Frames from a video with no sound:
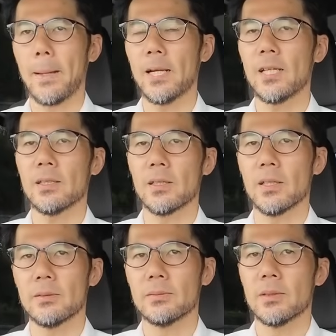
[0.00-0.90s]
あれなんだよ
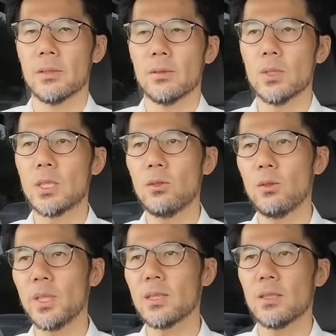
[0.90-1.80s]
ね後
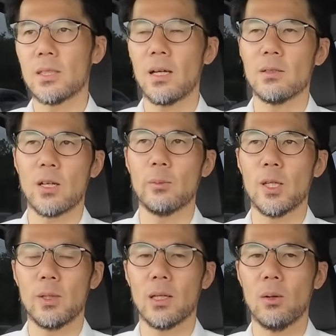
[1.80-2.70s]
ろを見ずに下がる
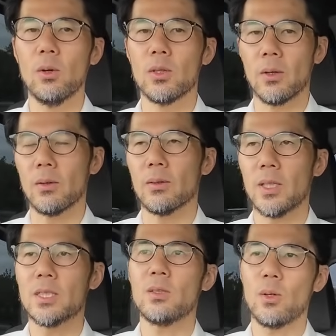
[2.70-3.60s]
カメラマンが多いのよ
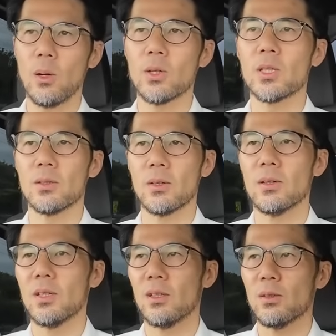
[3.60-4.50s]
で事故が起きるのよ
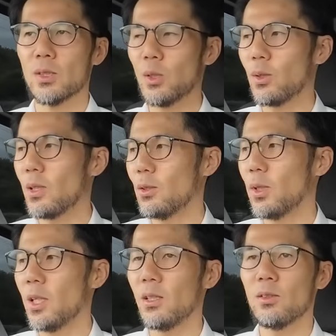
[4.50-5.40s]
後ろから
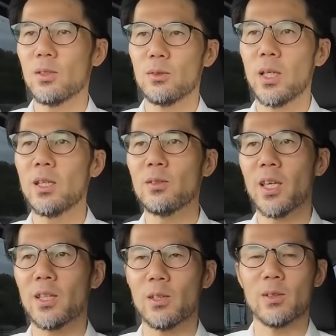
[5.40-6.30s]

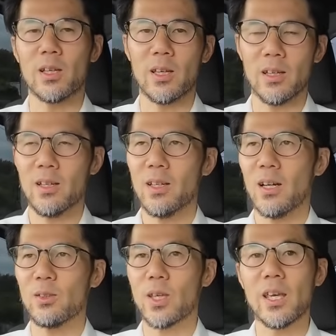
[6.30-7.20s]
ウェディングウェディングケーキっていうんだっけ
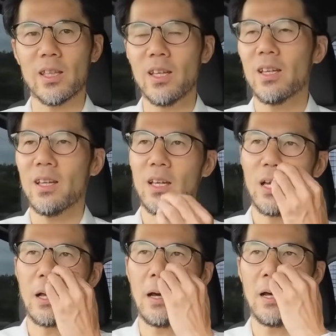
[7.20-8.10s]
あのケーキね
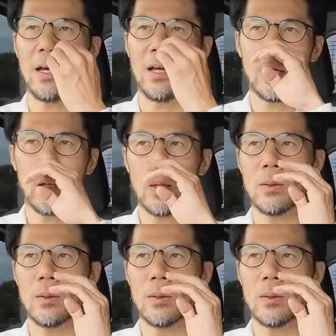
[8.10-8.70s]
が